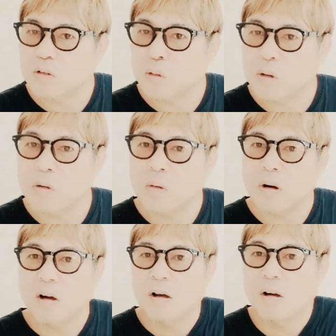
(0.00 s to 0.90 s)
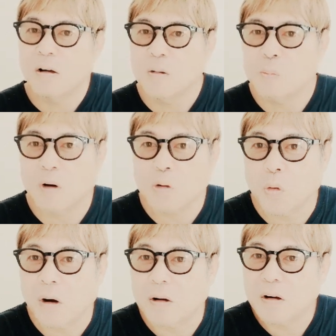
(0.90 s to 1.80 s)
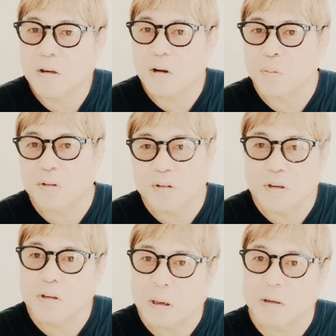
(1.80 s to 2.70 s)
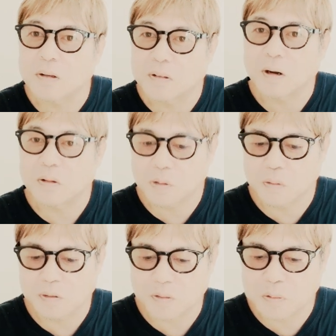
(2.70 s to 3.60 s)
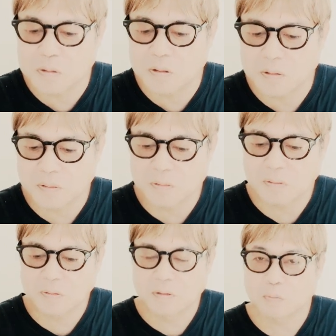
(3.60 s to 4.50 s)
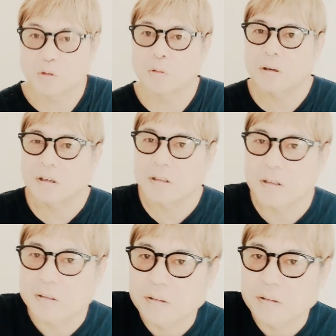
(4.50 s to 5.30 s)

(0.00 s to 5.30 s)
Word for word: あ、それは、まだ若いから別にいいんじゃないですかと思います。まあ、そんな感じで